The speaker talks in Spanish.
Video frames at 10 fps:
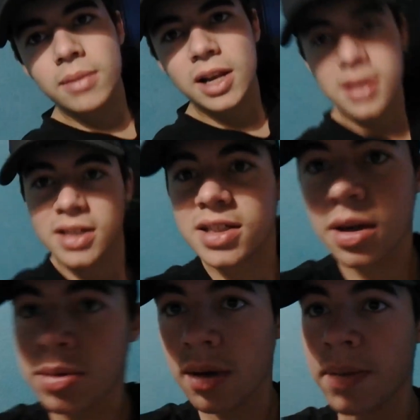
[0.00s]
en la
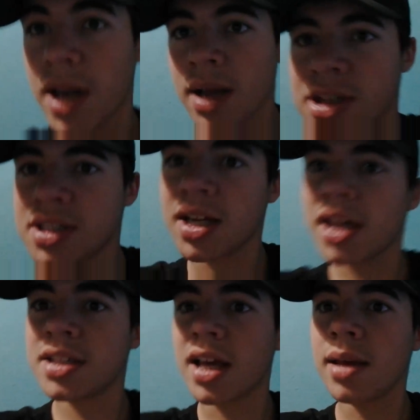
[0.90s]
descripción para que me
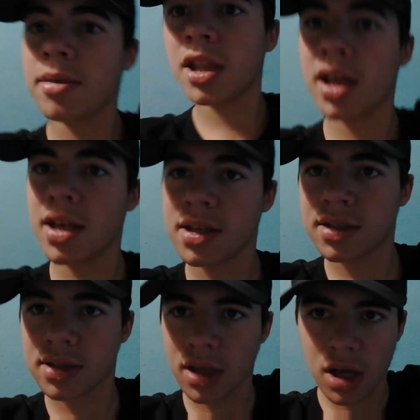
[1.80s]
sigáis ahí, me
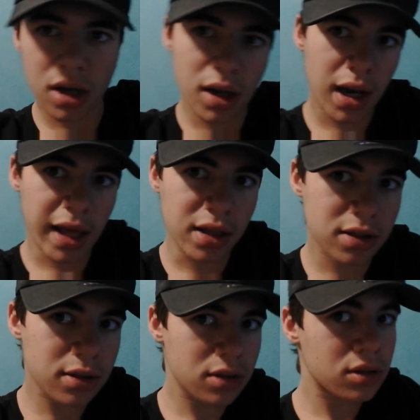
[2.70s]
deis likes.
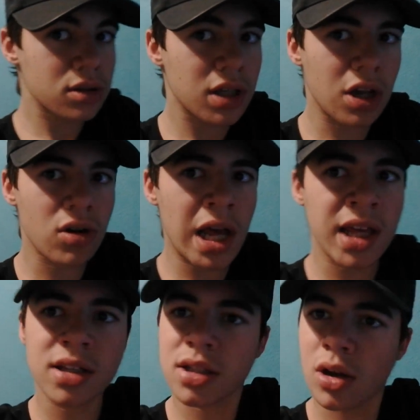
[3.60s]
Quiero
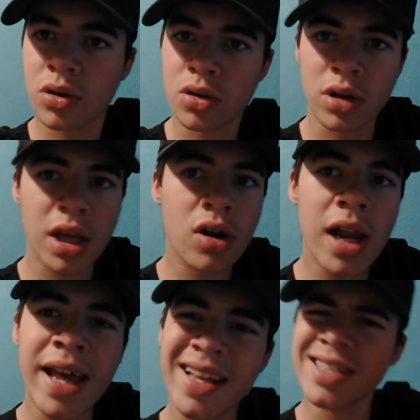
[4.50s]
likes, loco, quiero
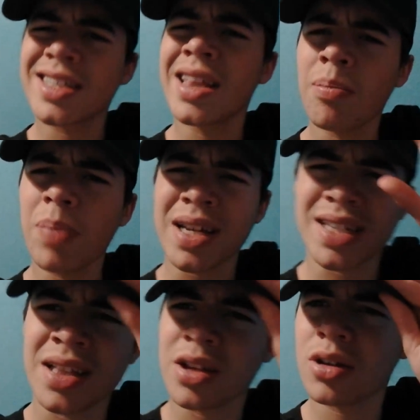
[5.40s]
likes. ¿Qué te
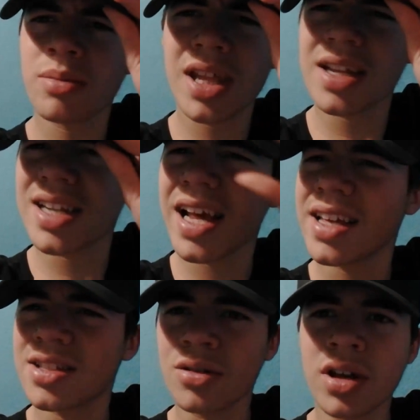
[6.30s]
pasa, tío? ¿No me das
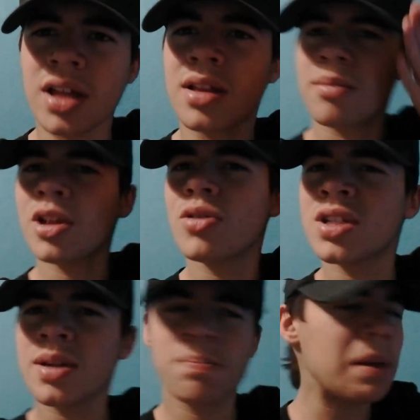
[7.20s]
likes o qué? Te meto
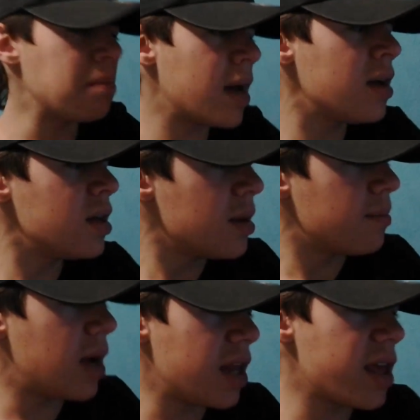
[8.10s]
así, pimba.
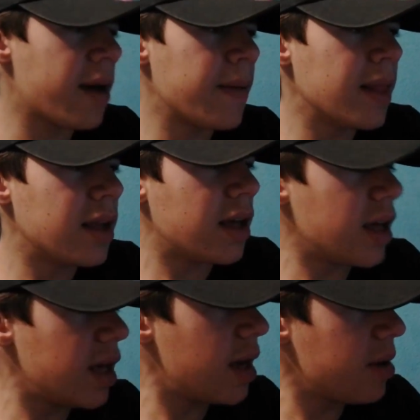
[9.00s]
Vale, ya.
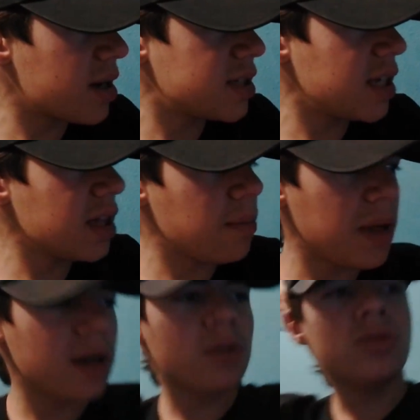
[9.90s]
Eh, a ver, siguiente
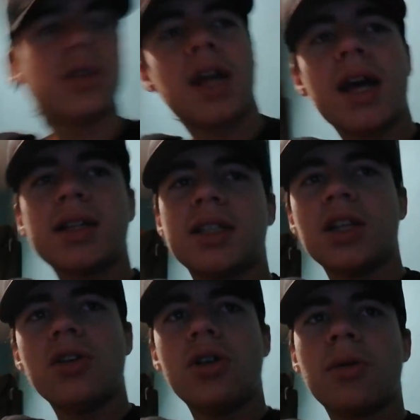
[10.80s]
pregunta. Ah,
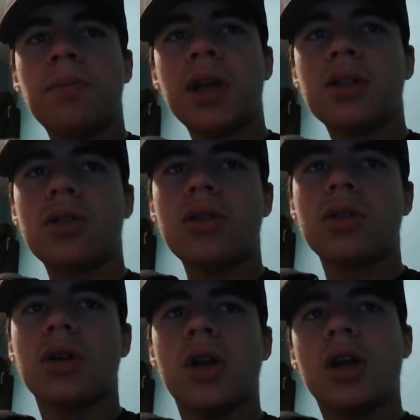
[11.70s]
señor
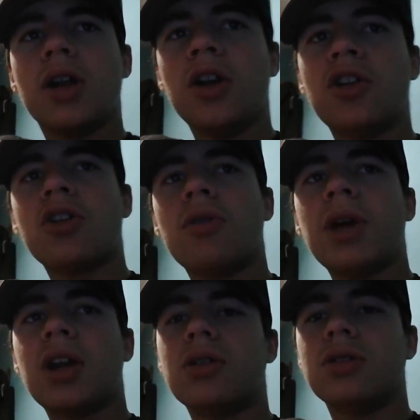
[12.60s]
Víctor
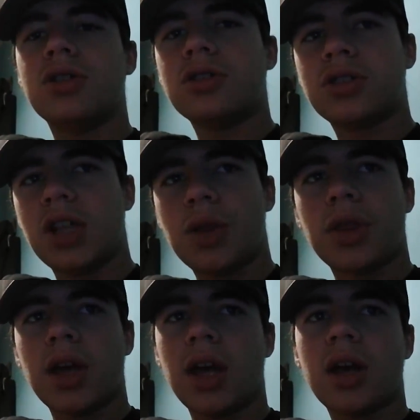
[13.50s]
Romero nos
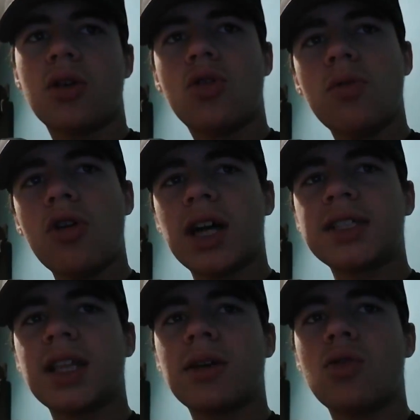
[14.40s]
dice... Cubo
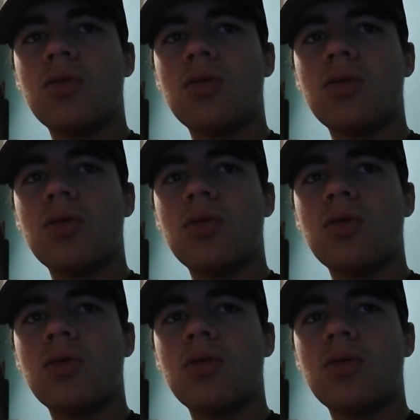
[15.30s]
hashtag